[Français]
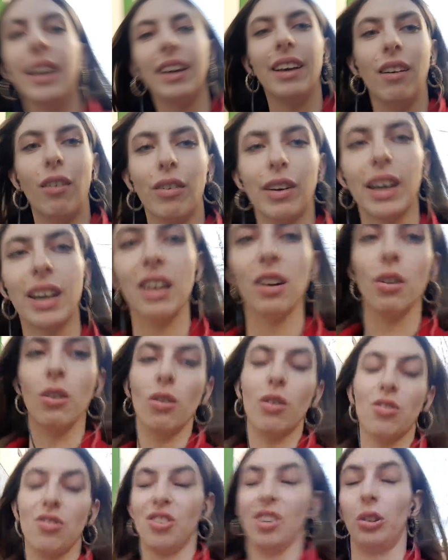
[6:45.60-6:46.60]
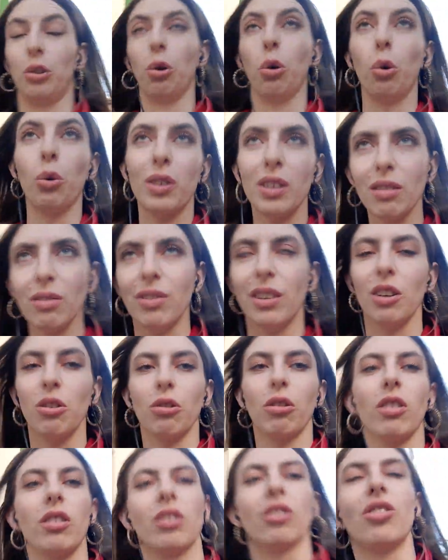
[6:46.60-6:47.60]
en vrai, j'ai trop kiffé.
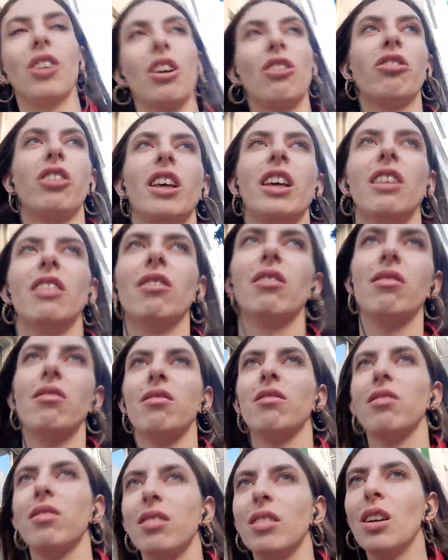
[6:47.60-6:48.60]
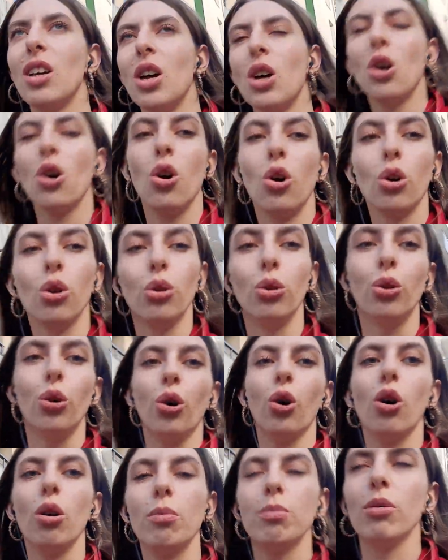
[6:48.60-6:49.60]
Genre, j'ai acheté deux
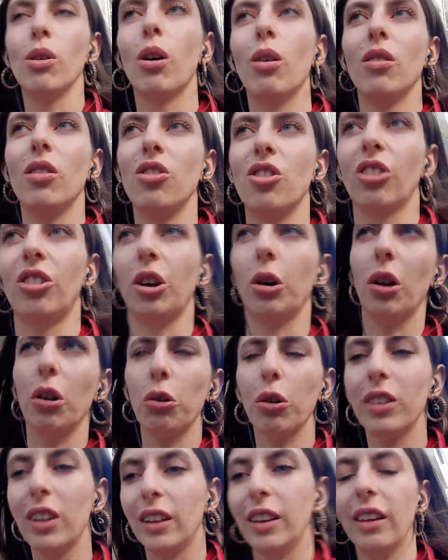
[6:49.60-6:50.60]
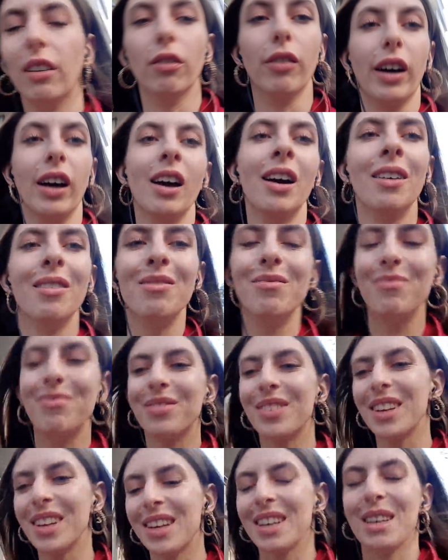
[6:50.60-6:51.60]
robes. J'ai acheté que le truc d'été en vrai
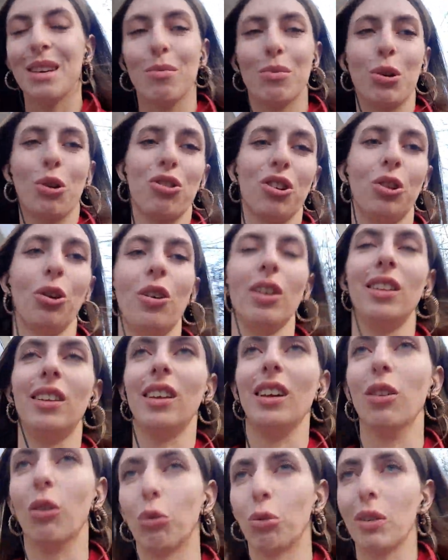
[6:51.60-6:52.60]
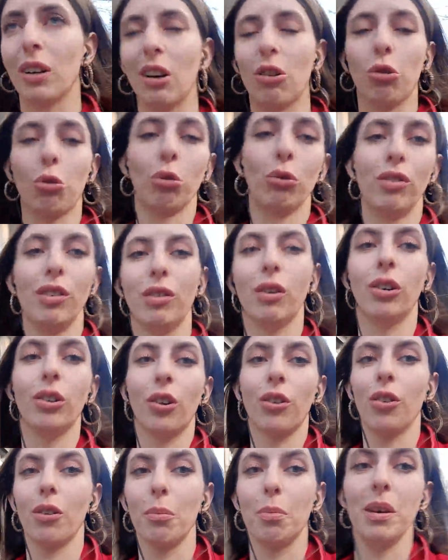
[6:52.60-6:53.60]
parce que j'adore l'été, dans tous les cas je compte vivre dans
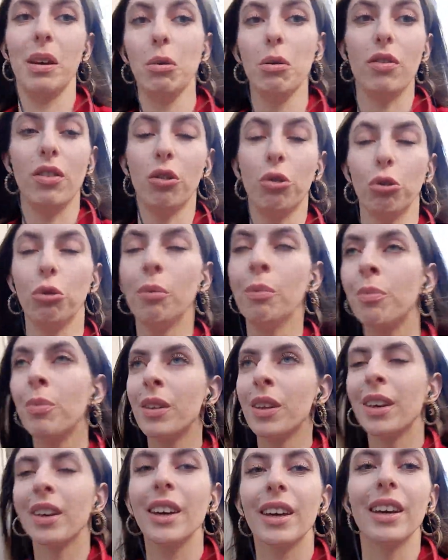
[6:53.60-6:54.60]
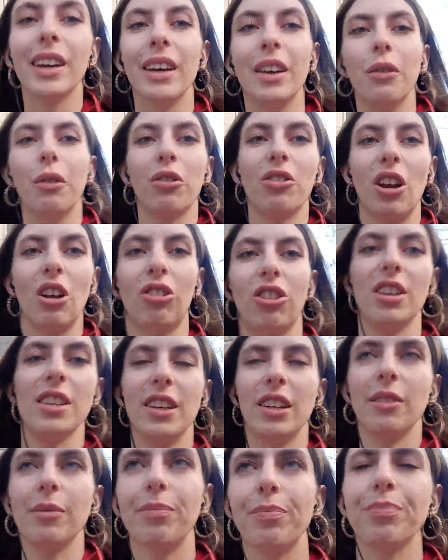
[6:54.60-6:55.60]
un pays où il fait chaud. Et donc j'ai acheté ça.
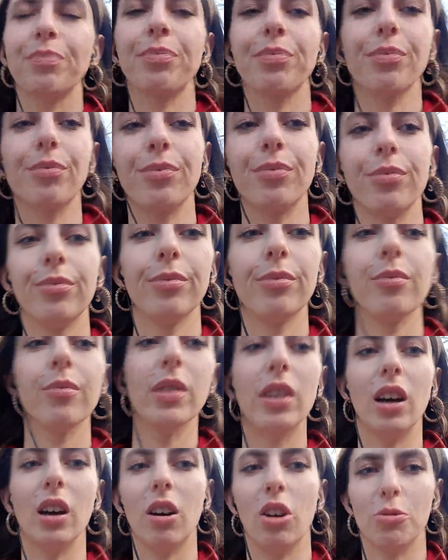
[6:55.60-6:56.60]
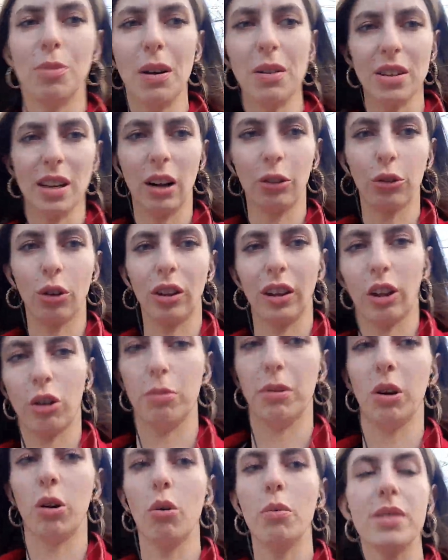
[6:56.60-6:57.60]
Euh, J'espère que vous allez entendre avec le
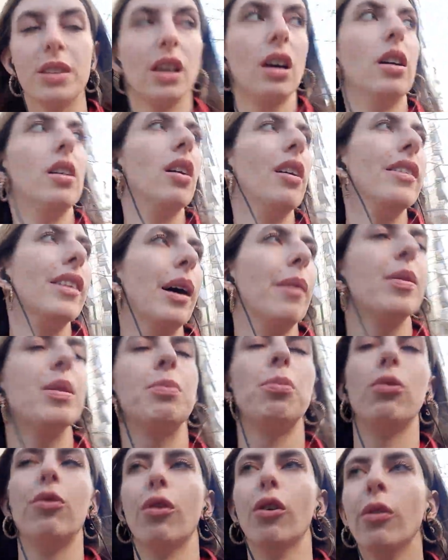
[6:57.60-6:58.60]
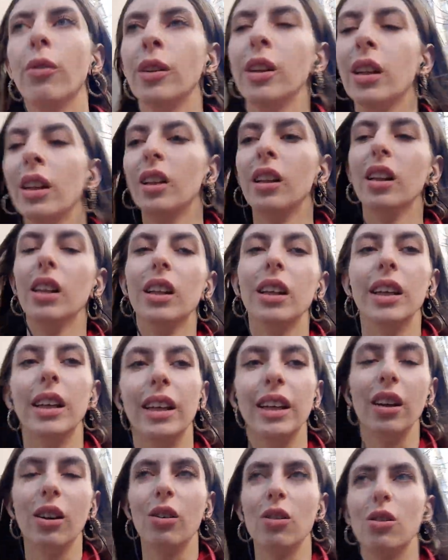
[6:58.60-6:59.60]
micro parce qu'il y avait un petit peu de vent. Et
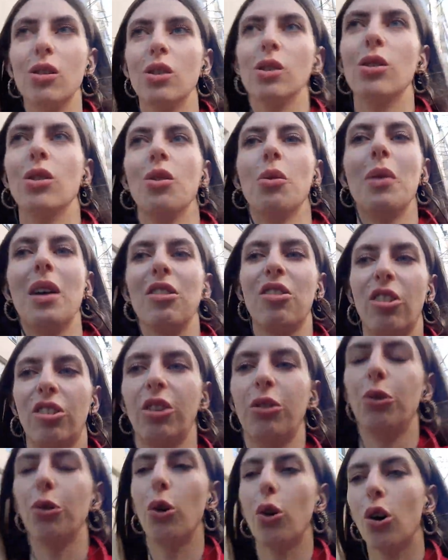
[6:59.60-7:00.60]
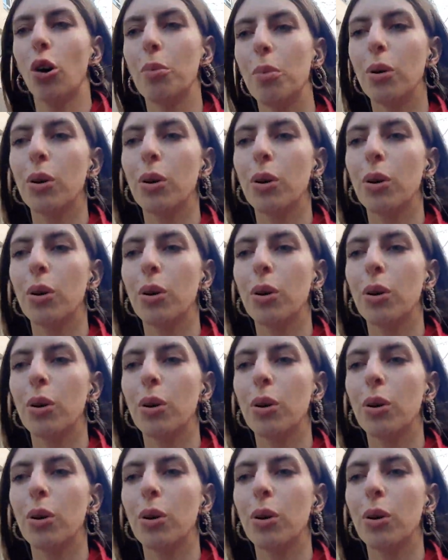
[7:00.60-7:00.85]
euh, ouais, j'ai acheté deux robes.